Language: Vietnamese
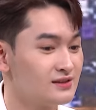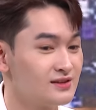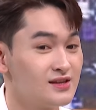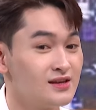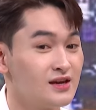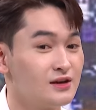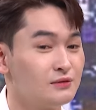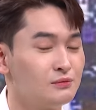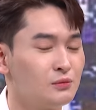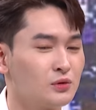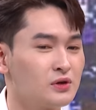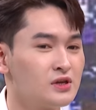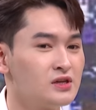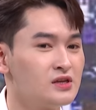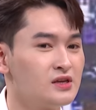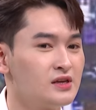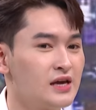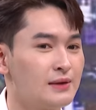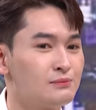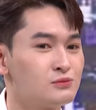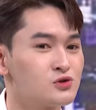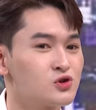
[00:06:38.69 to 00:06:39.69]
chơi một cái
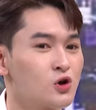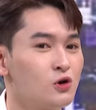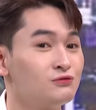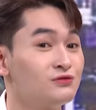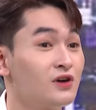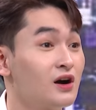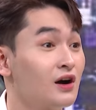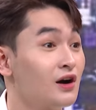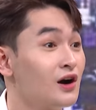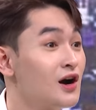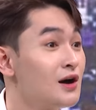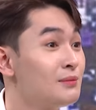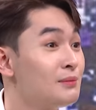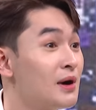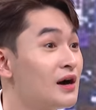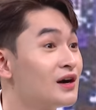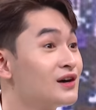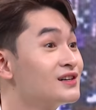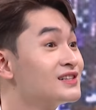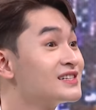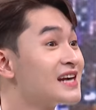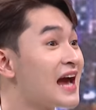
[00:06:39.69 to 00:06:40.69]
game show vườn ơi mở
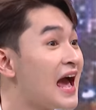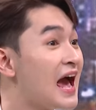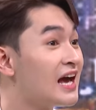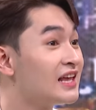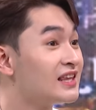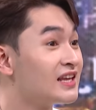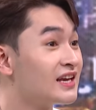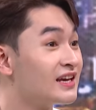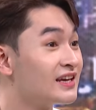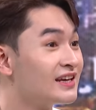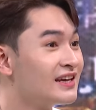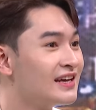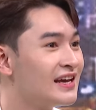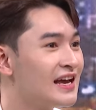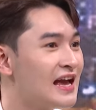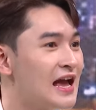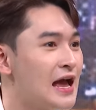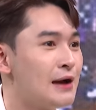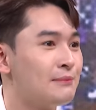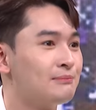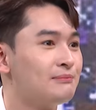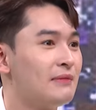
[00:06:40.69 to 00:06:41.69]
cửa ra chị
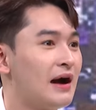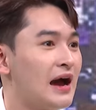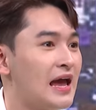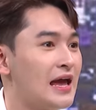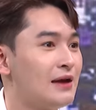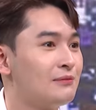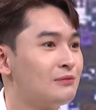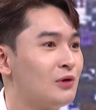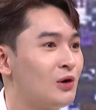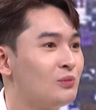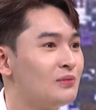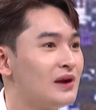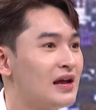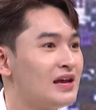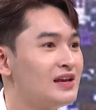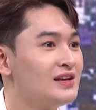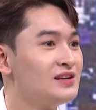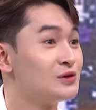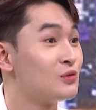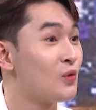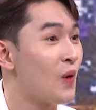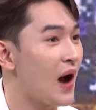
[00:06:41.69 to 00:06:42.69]
ừ. mà em không
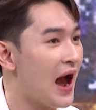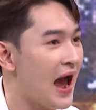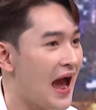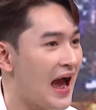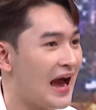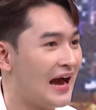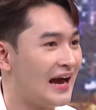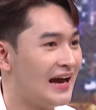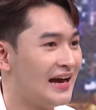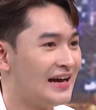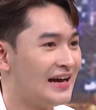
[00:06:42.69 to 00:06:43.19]
lấy được quà